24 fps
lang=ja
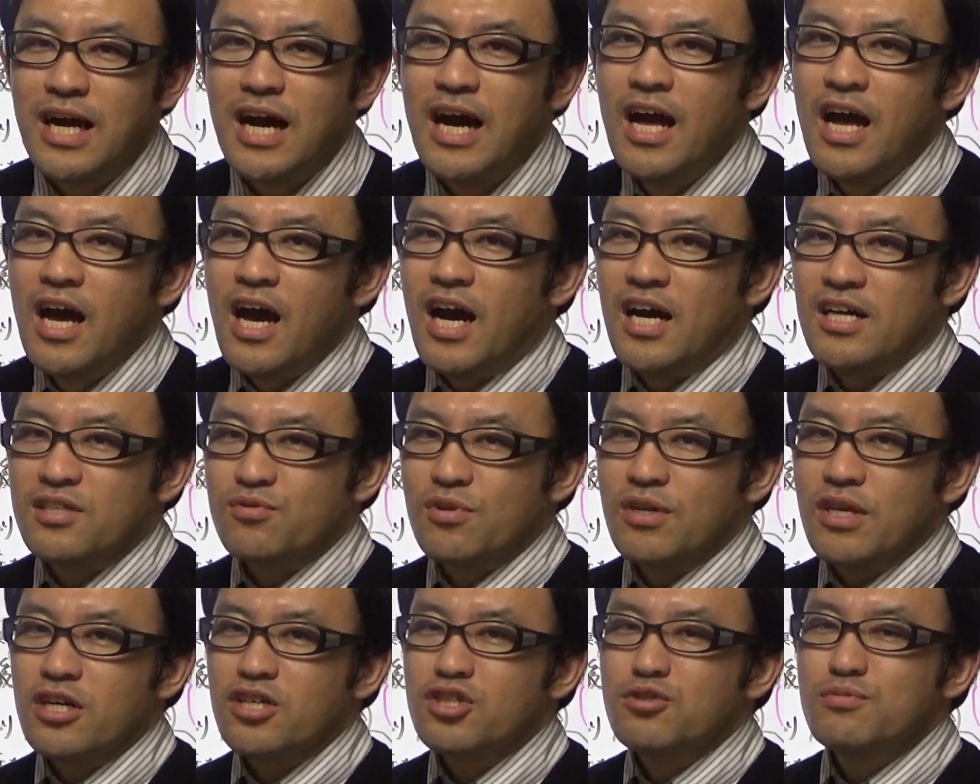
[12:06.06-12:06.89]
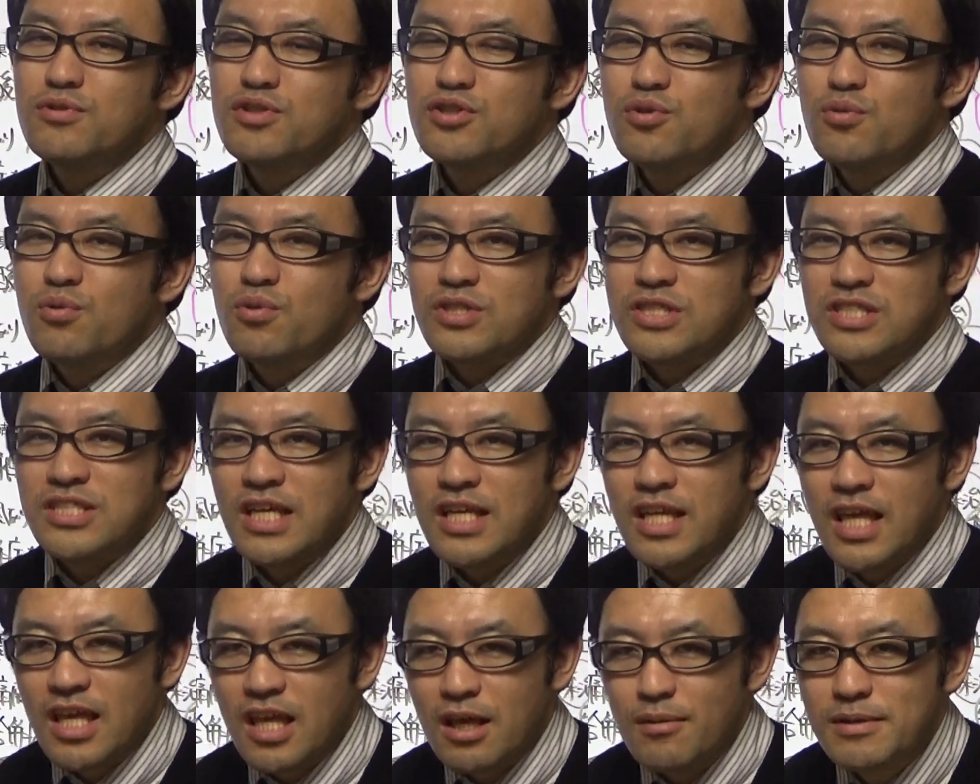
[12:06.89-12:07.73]
ら、あ、それ薬物療法し
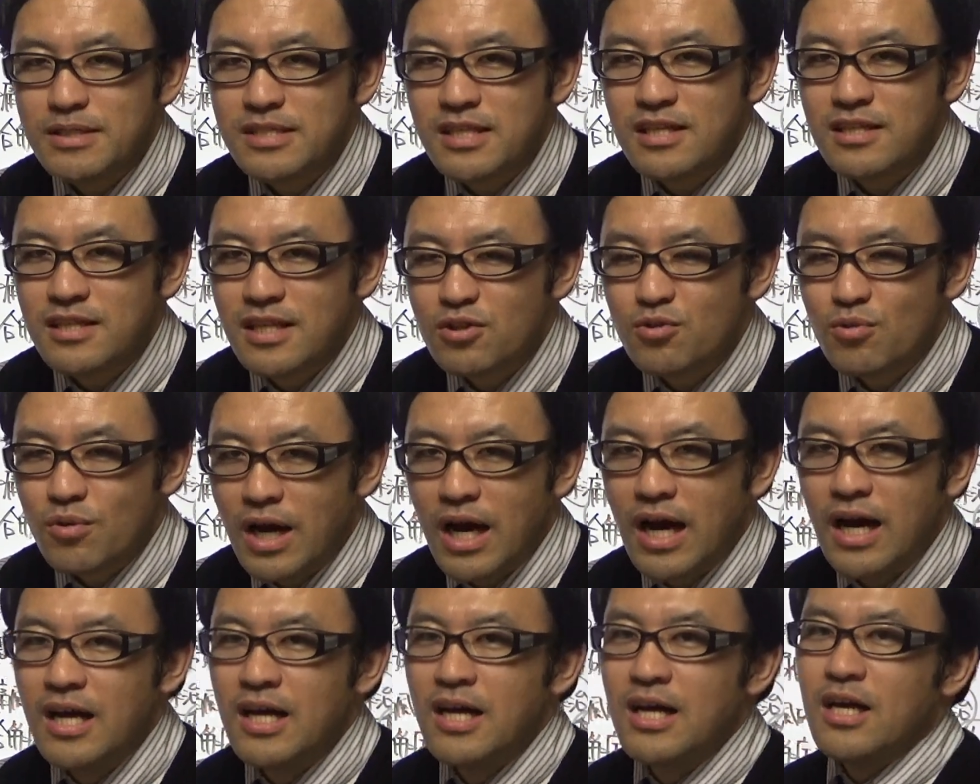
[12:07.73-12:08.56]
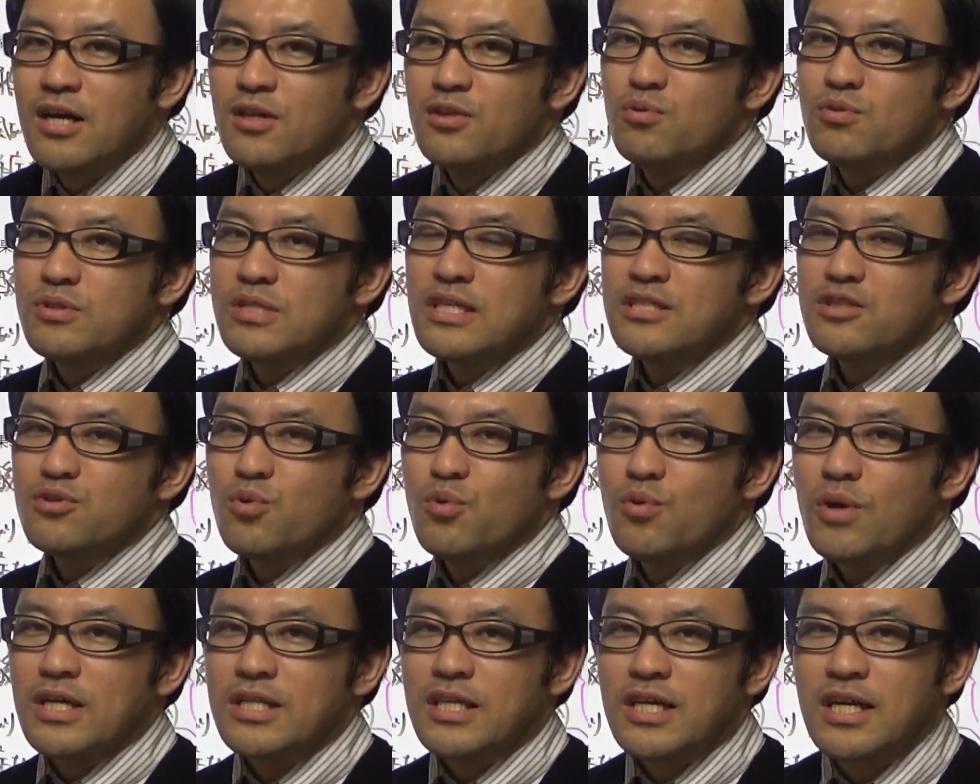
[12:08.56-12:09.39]
なきゃいけませんねとか、尿酸値
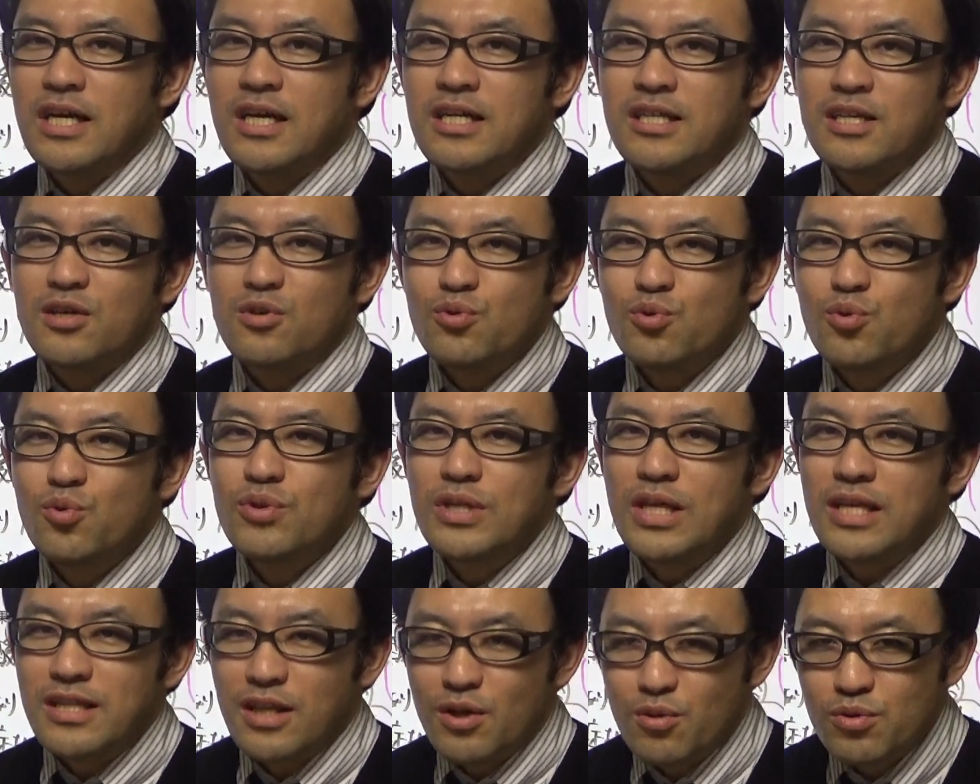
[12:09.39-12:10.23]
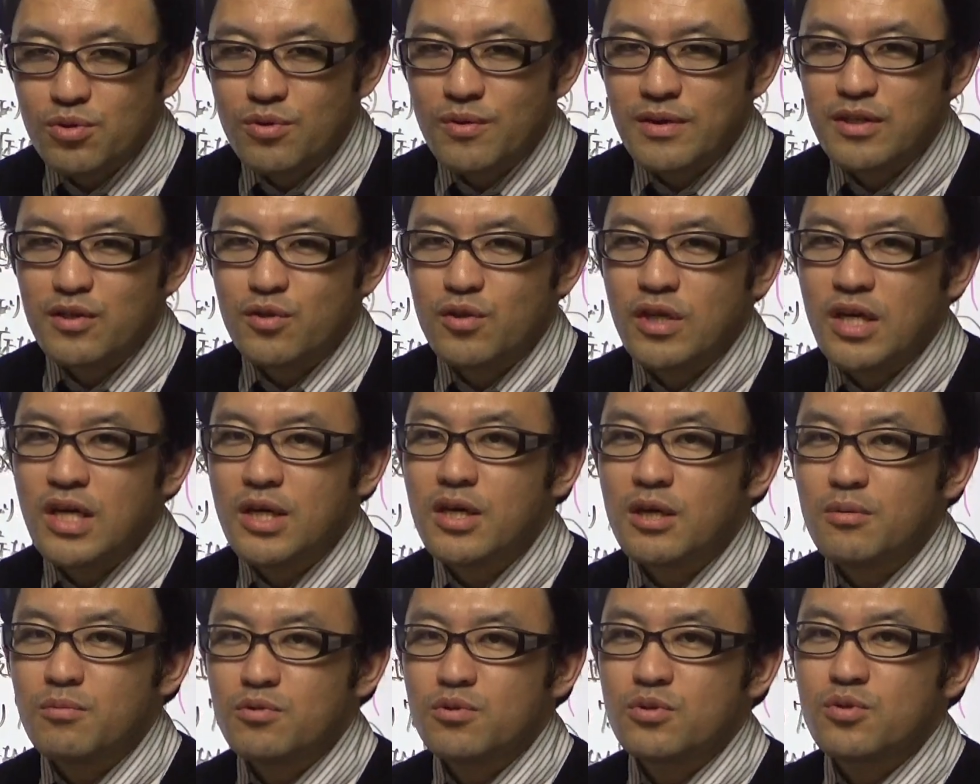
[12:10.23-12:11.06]
今回高かったけどどうなんだろうって言われた時、いや
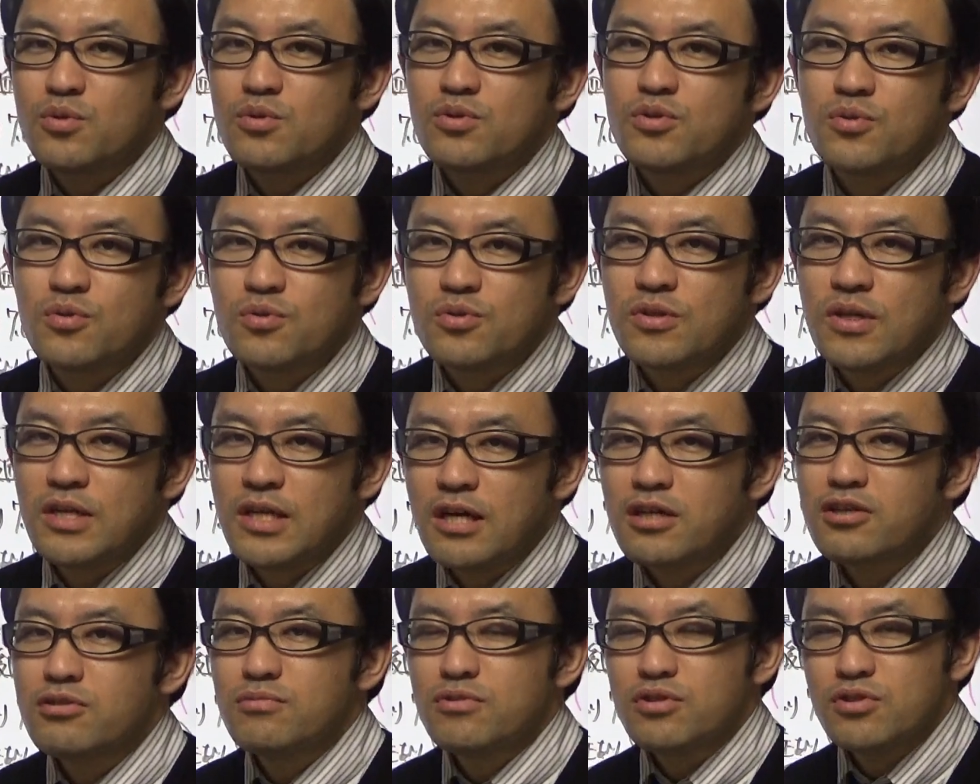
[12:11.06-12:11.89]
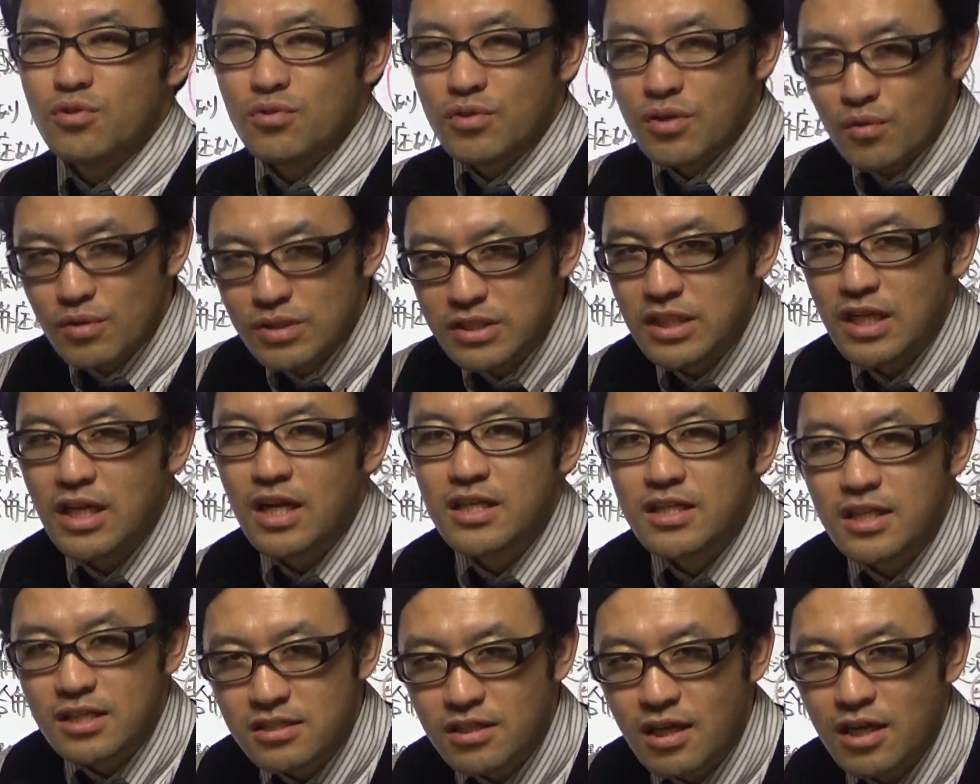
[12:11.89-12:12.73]
いやもうそろそろそれ薬物飲んだ方がいいんじゃな
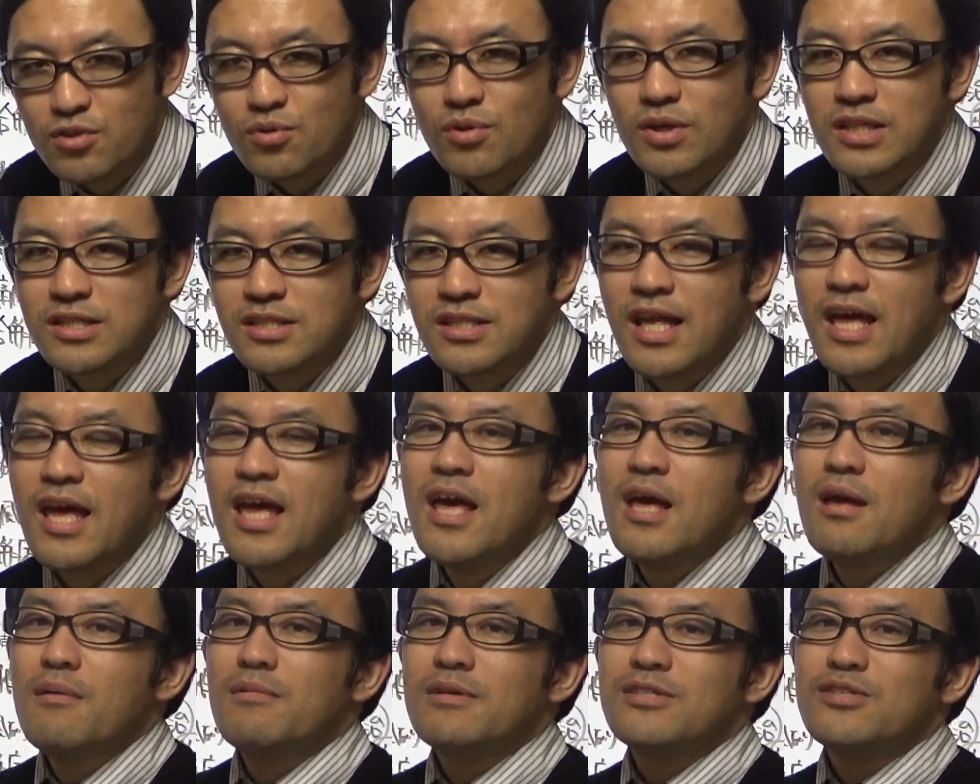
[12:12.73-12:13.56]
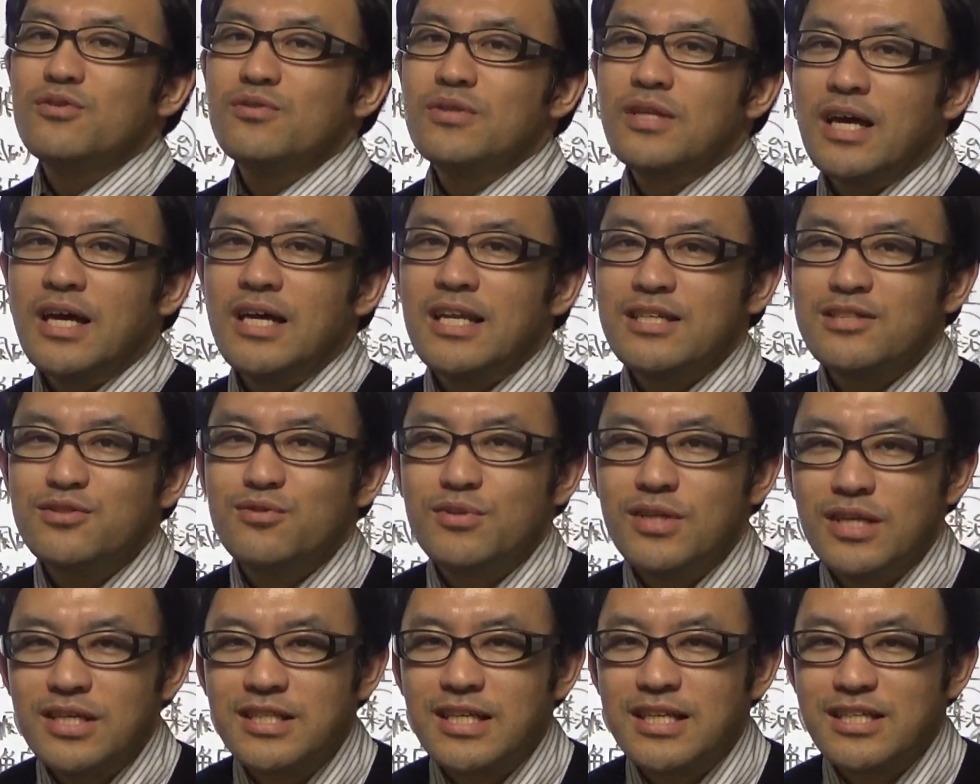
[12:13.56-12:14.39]
いんですかとかですね、まあそんな話
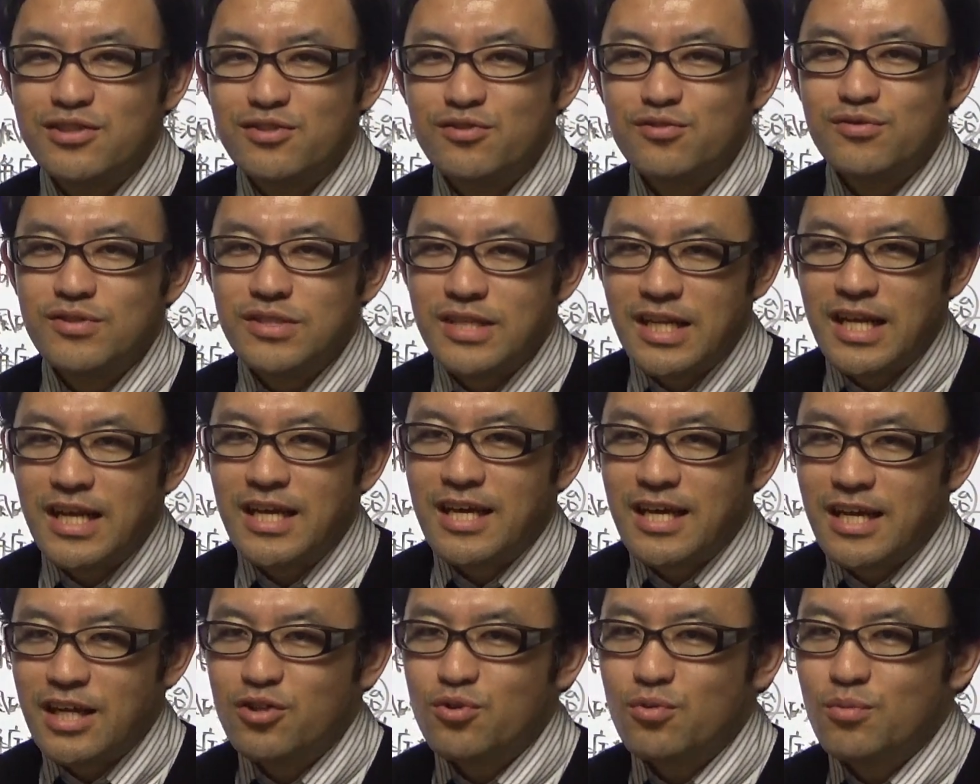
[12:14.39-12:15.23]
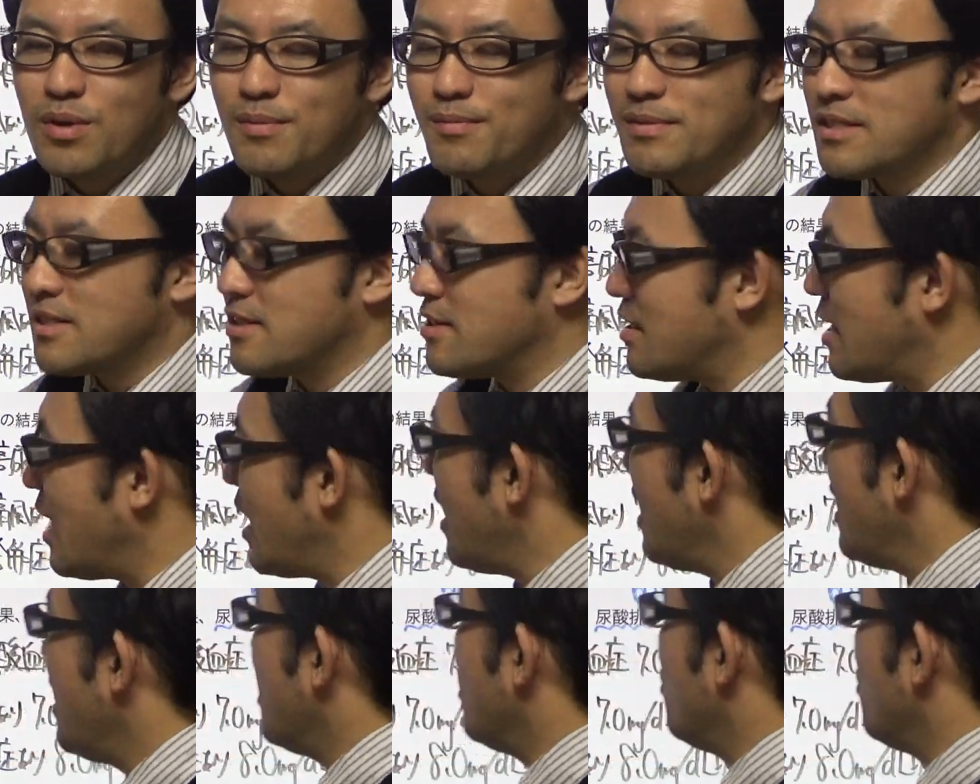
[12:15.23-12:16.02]
をできたりするんじゃないかなと思いますんで、